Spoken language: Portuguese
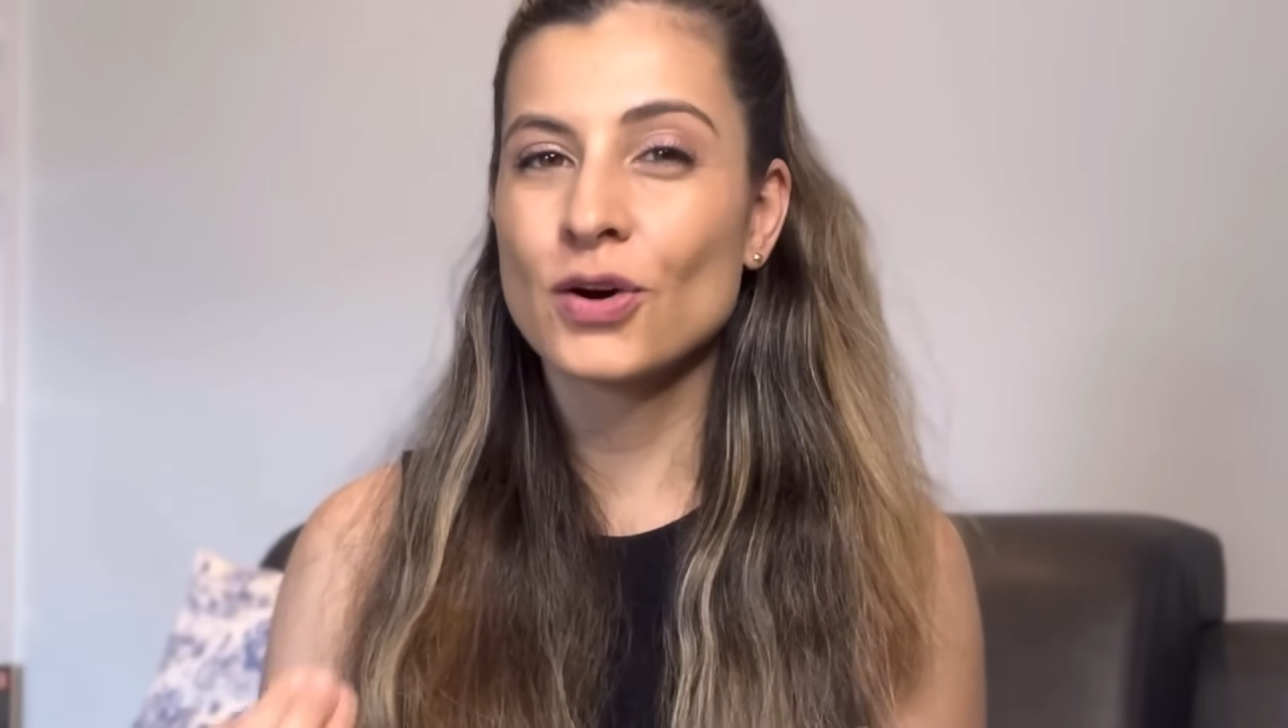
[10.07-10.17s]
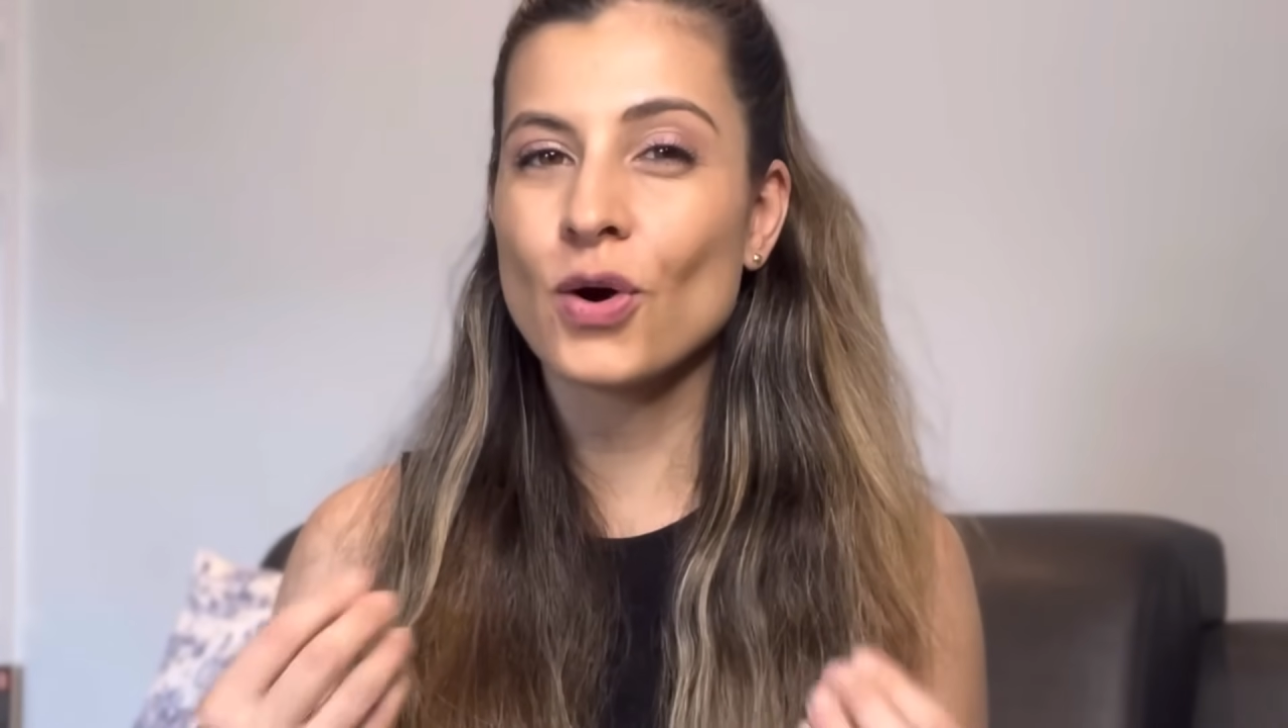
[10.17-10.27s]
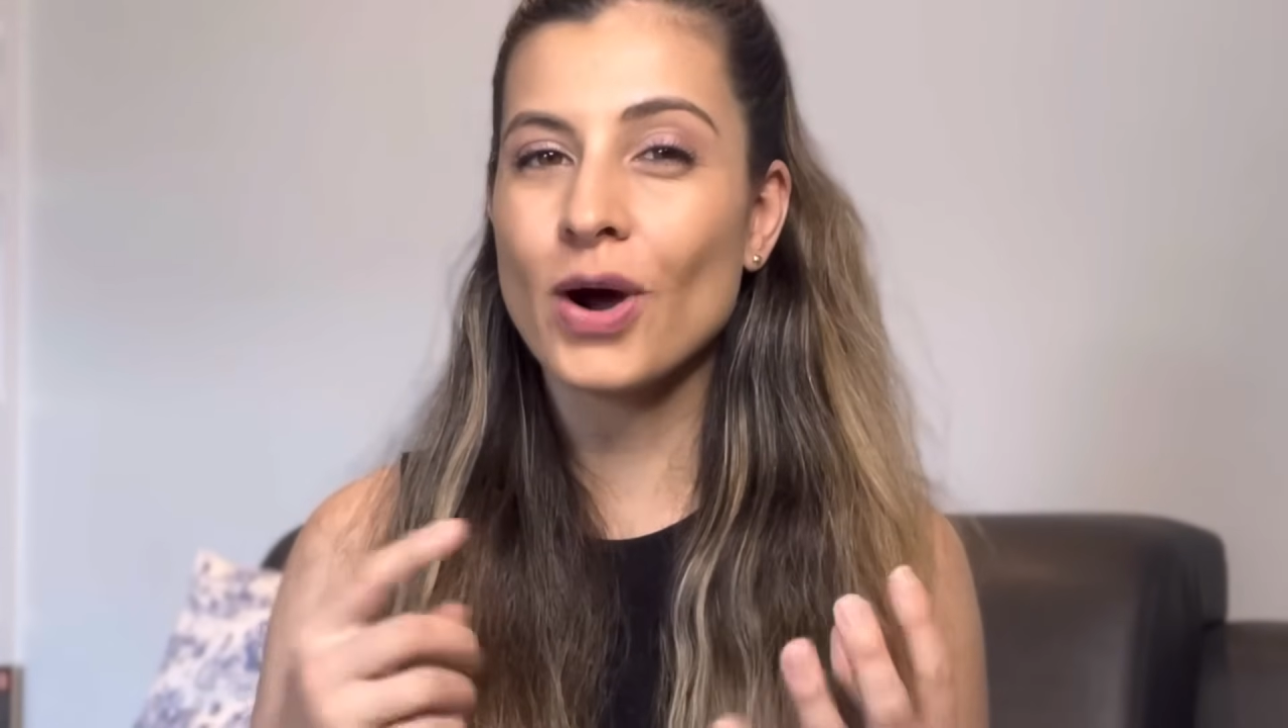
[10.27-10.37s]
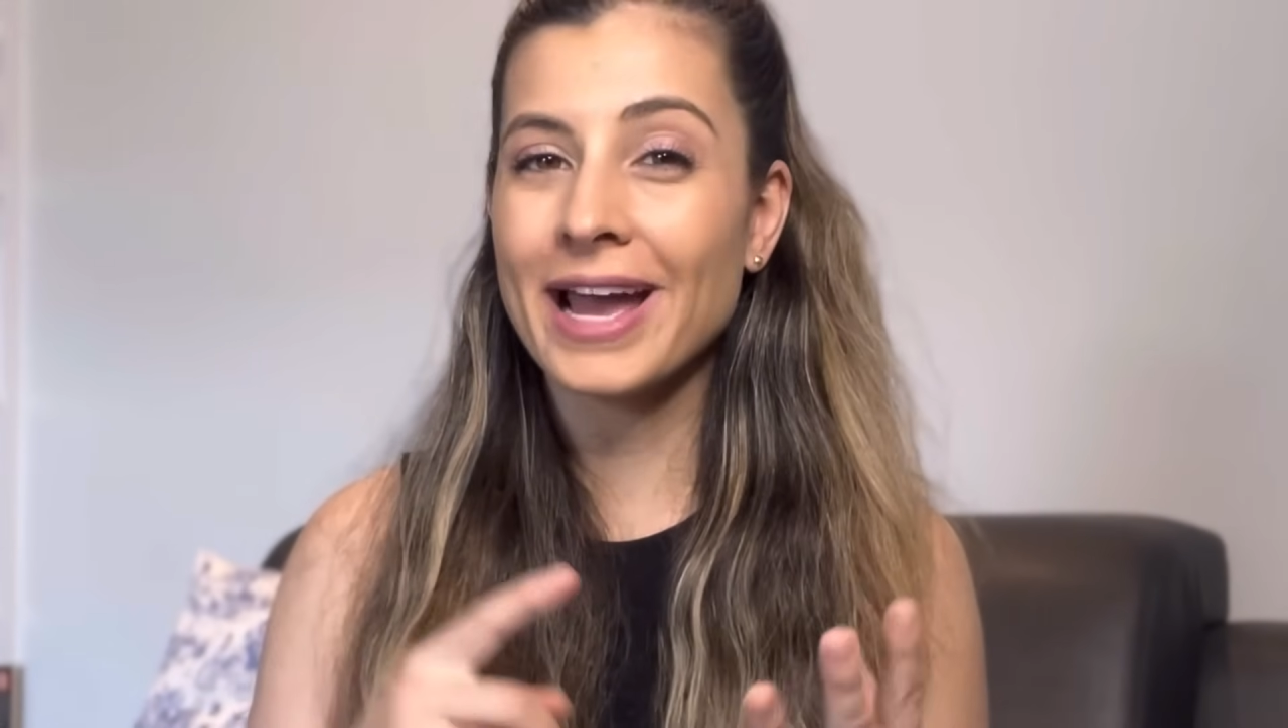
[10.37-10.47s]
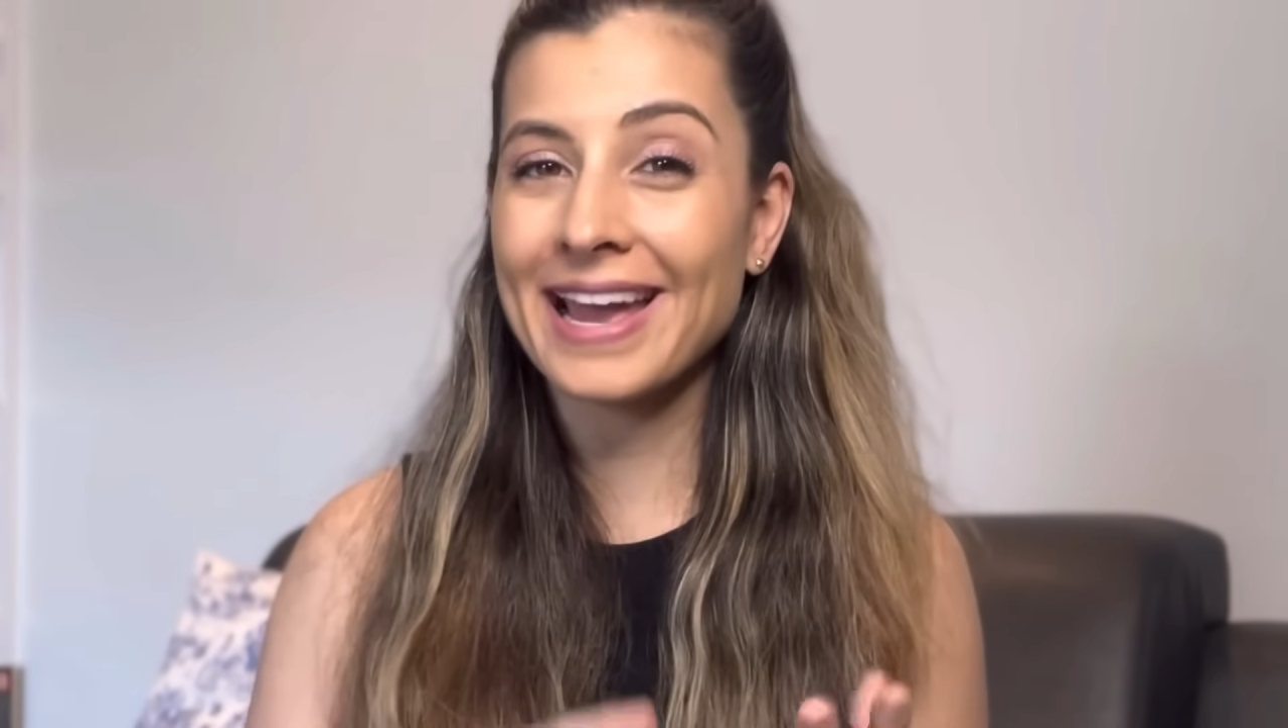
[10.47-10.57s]

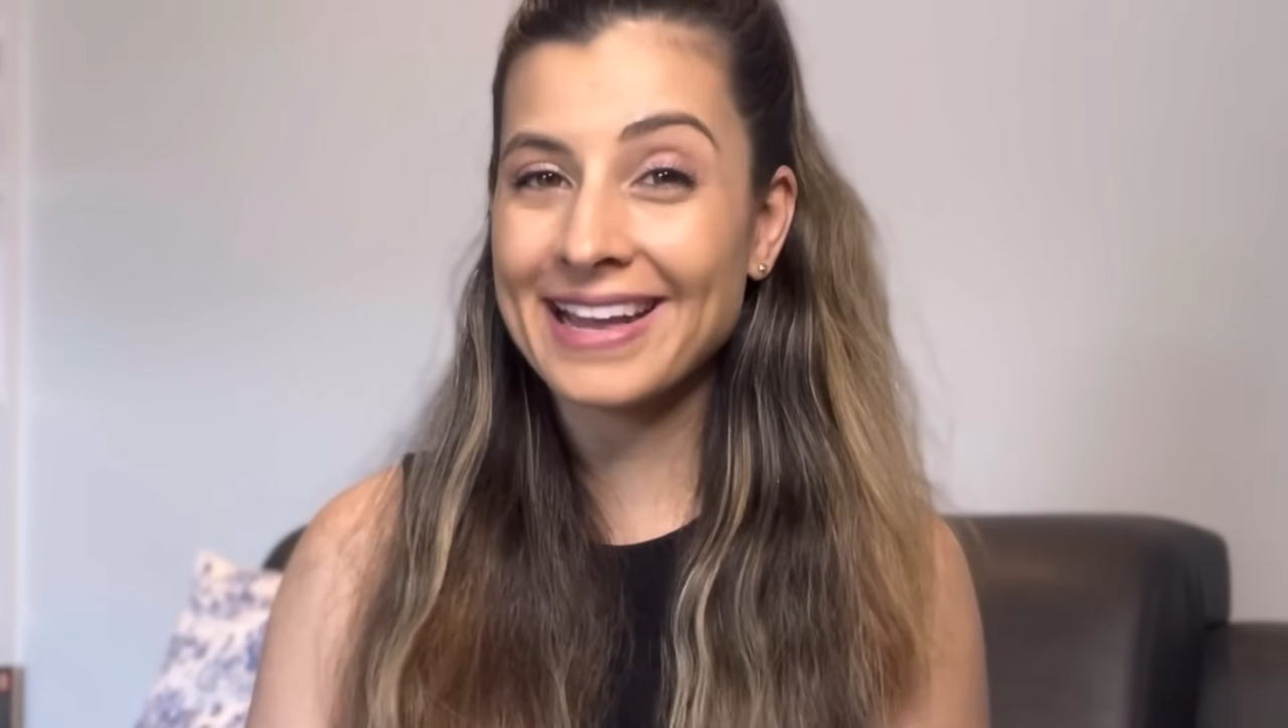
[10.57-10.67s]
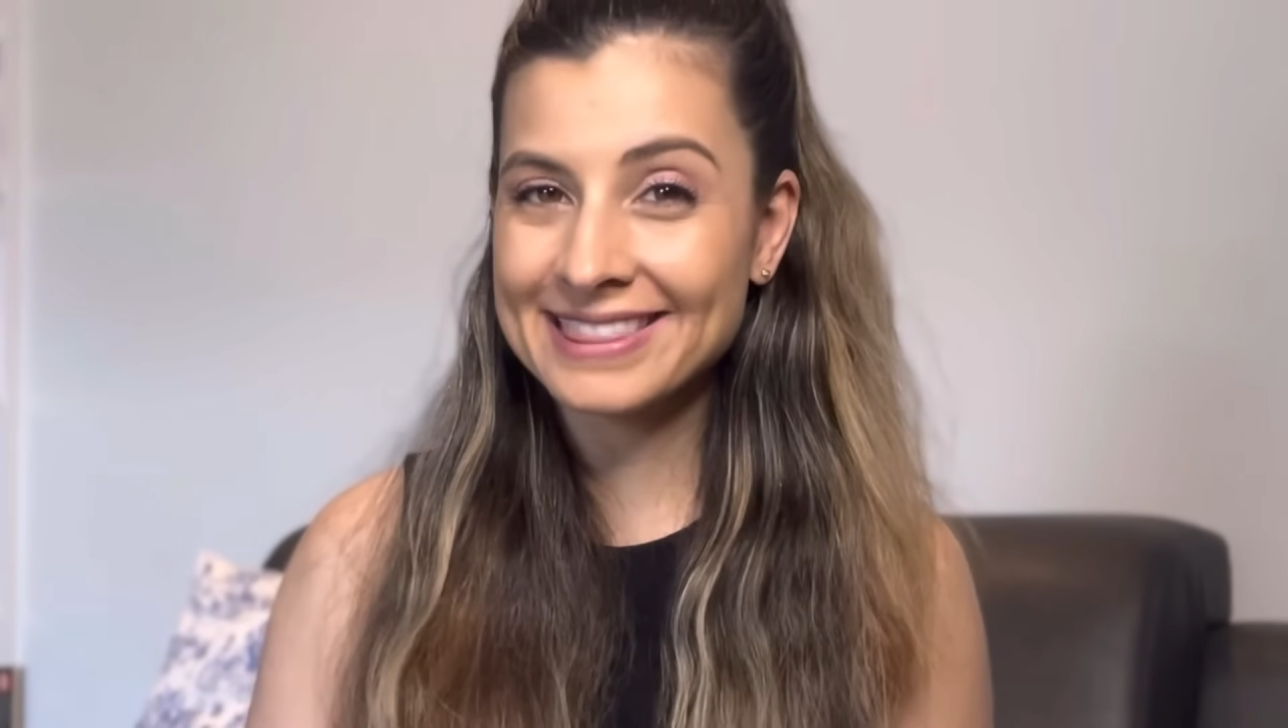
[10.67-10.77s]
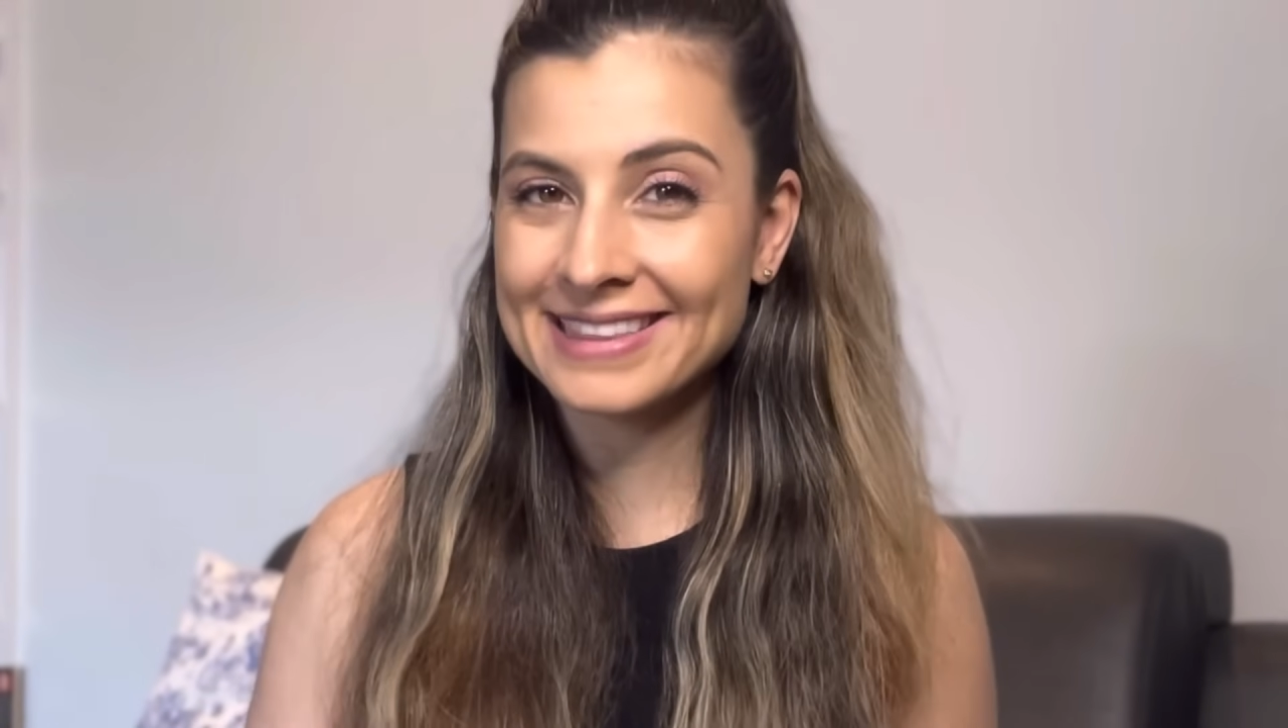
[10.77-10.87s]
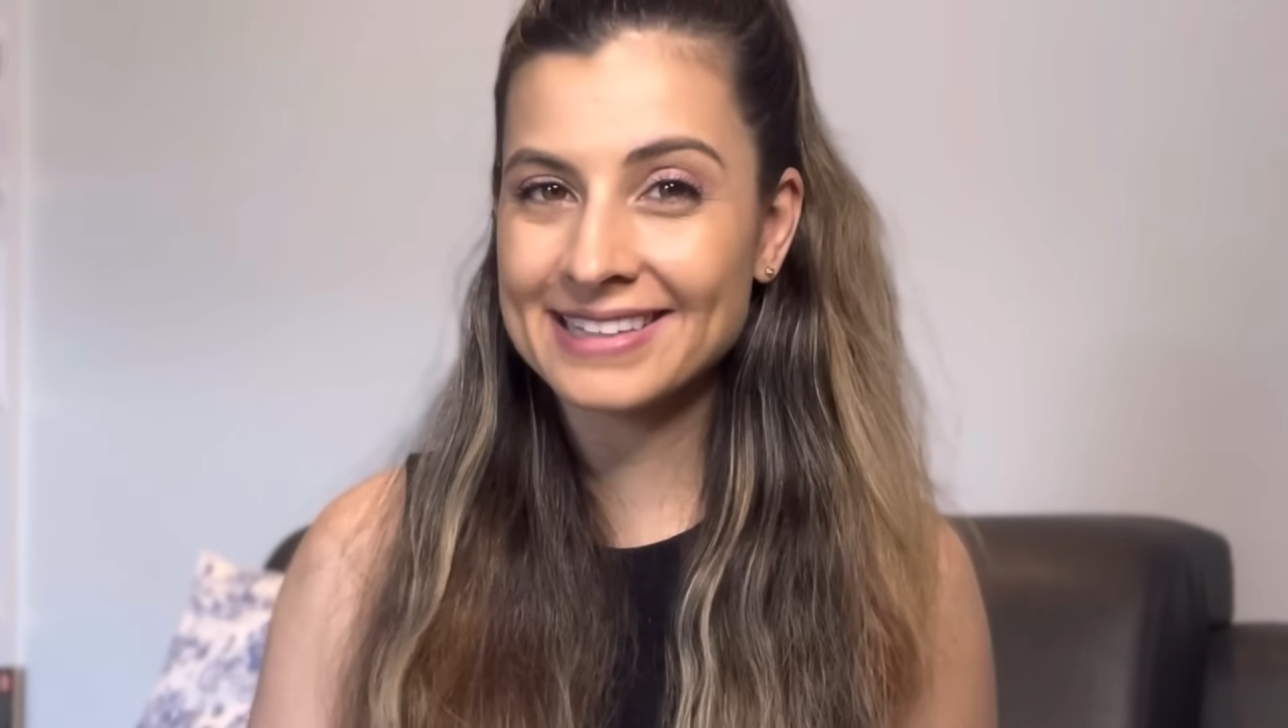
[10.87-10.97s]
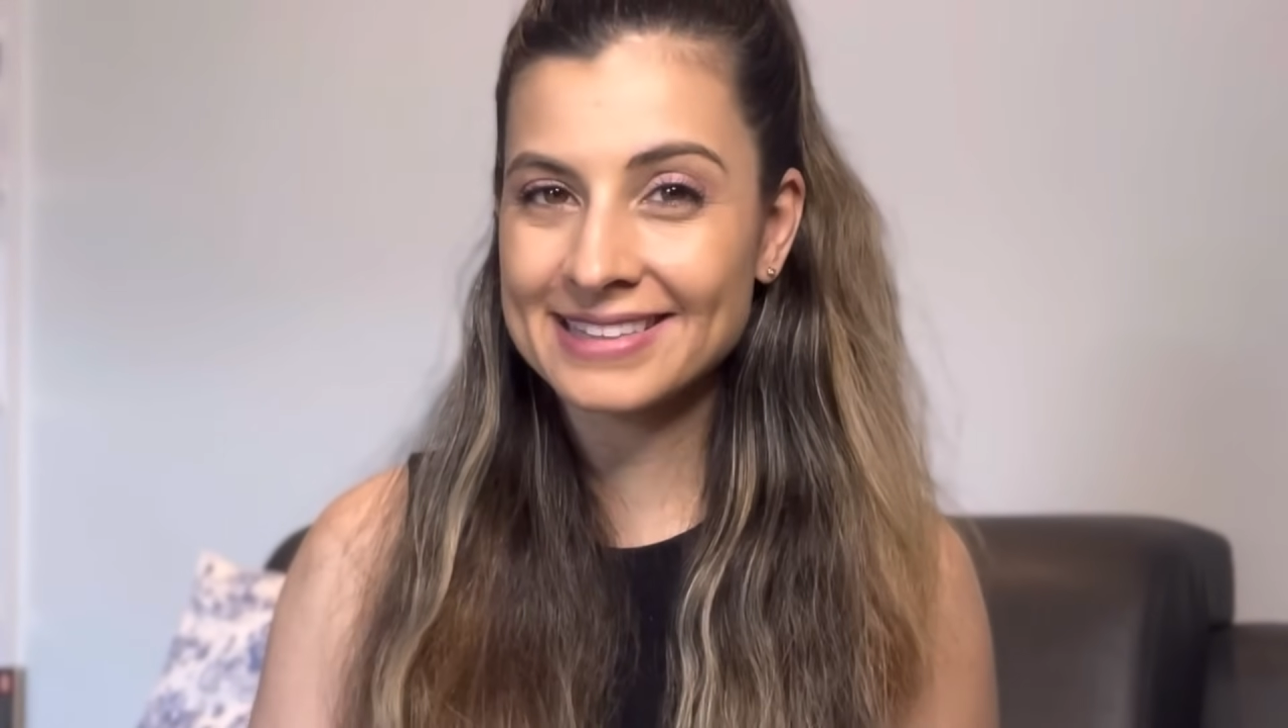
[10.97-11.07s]

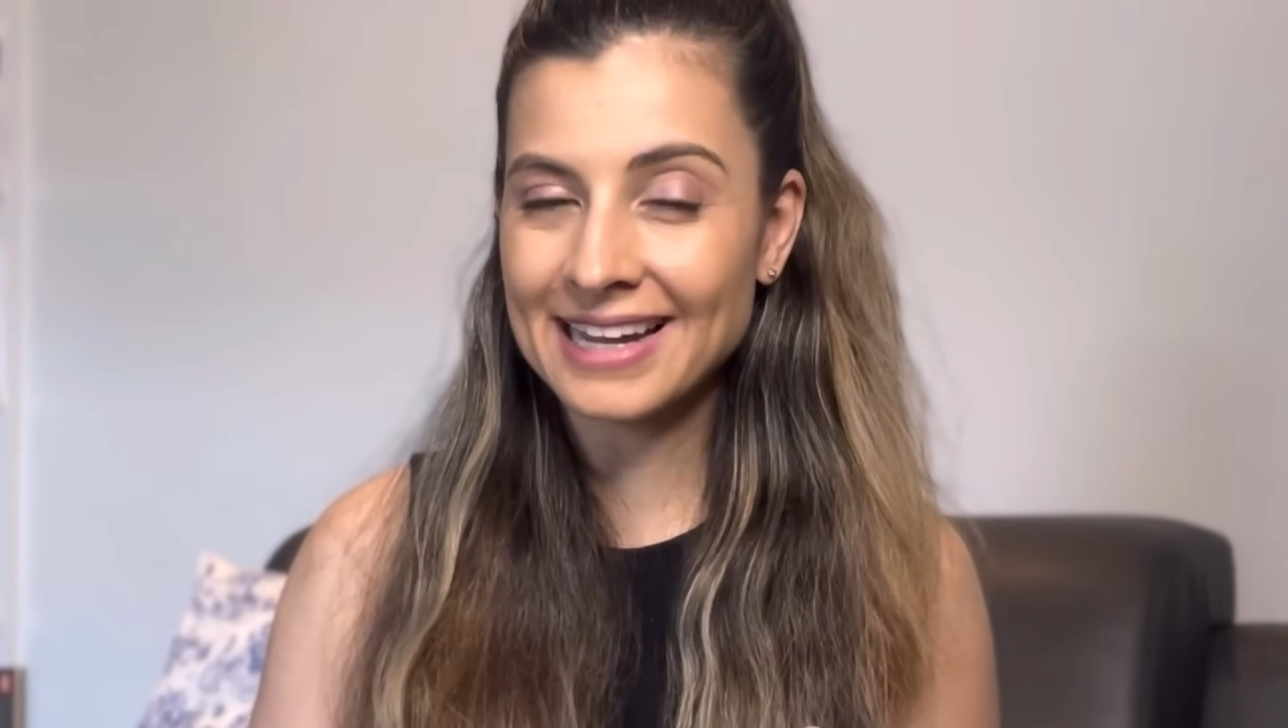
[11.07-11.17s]
correta,